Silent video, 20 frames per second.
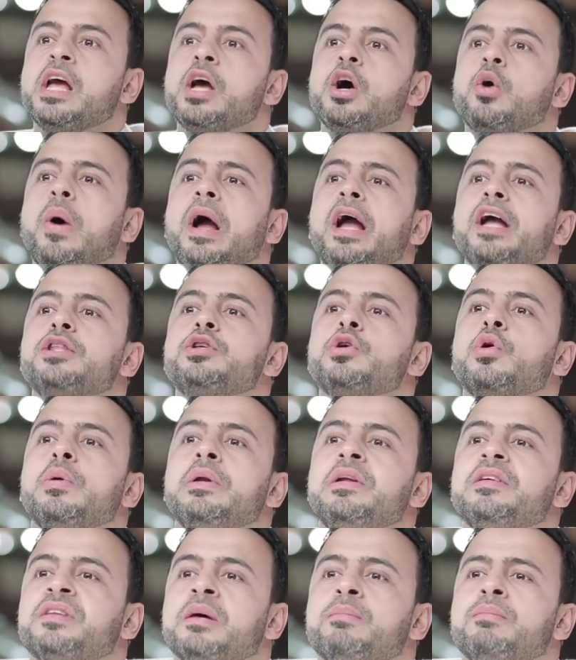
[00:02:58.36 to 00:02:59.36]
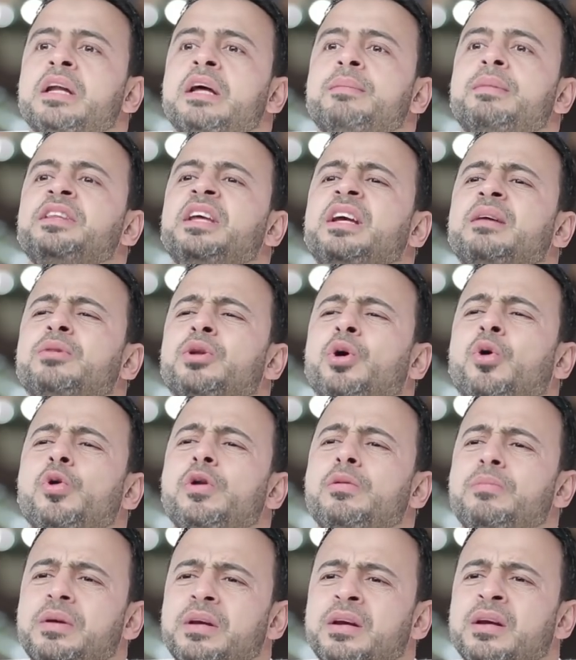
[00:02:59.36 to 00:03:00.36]
واحد يقول لي طب ما أنا بدعي من
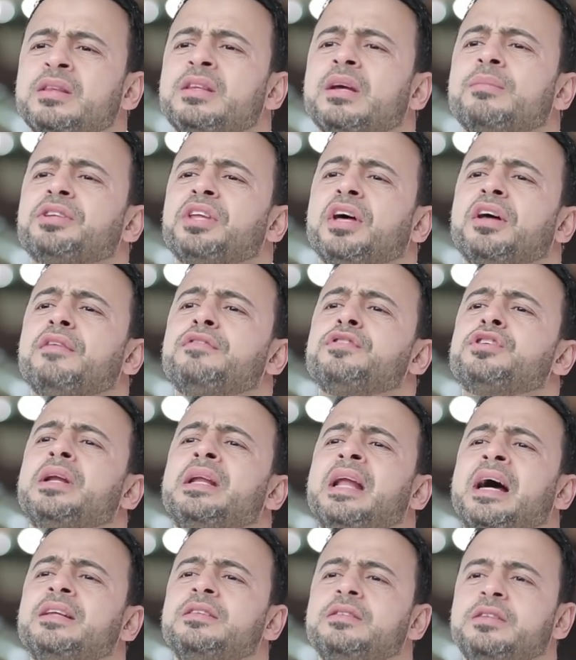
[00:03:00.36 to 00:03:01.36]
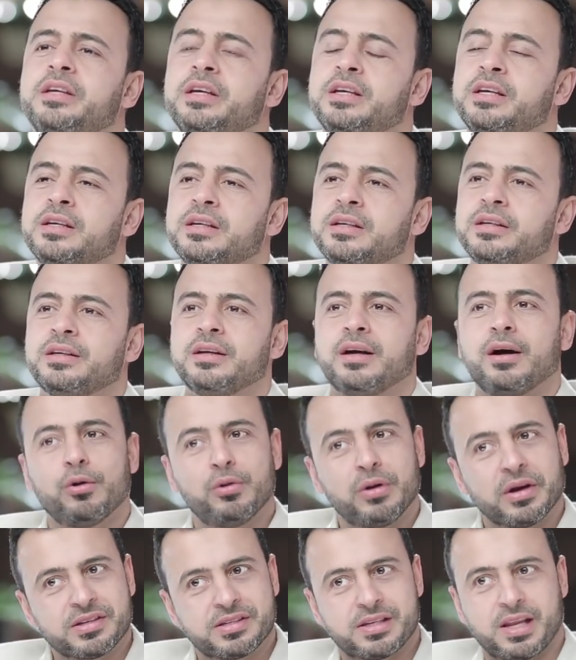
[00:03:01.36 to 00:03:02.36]
غلبي أنت ما تعرفش اللي عندي إيه أقول
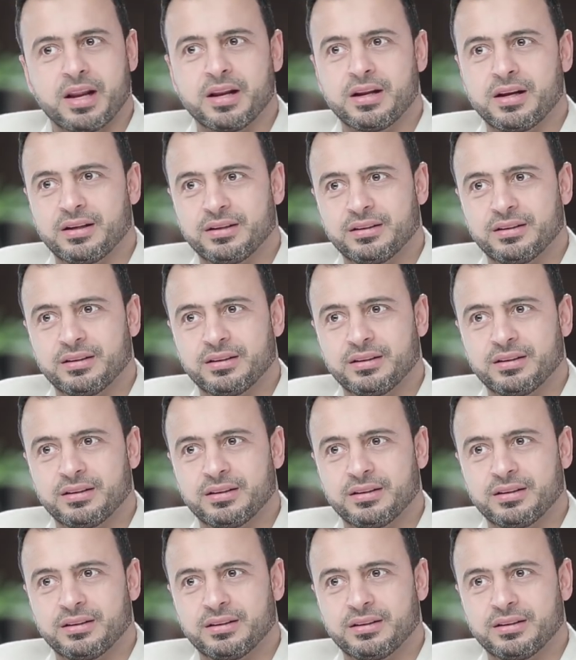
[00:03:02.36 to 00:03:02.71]
لك استنى